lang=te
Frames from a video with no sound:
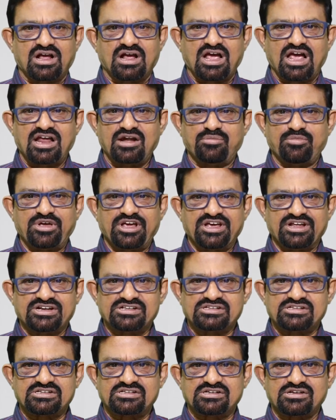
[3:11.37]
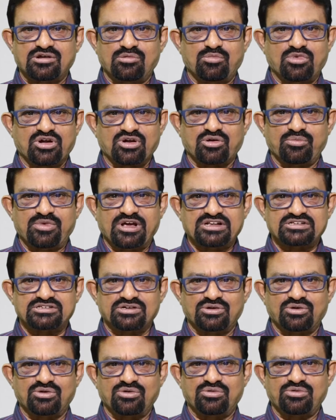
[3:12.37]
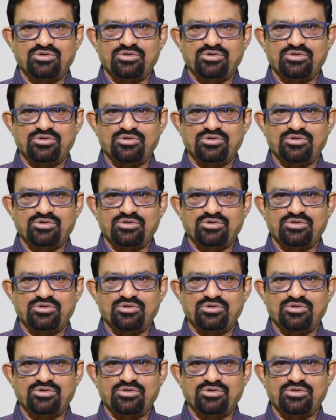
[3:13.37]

కైల్ మేయర్స్ మరొక మ్యాచ్లో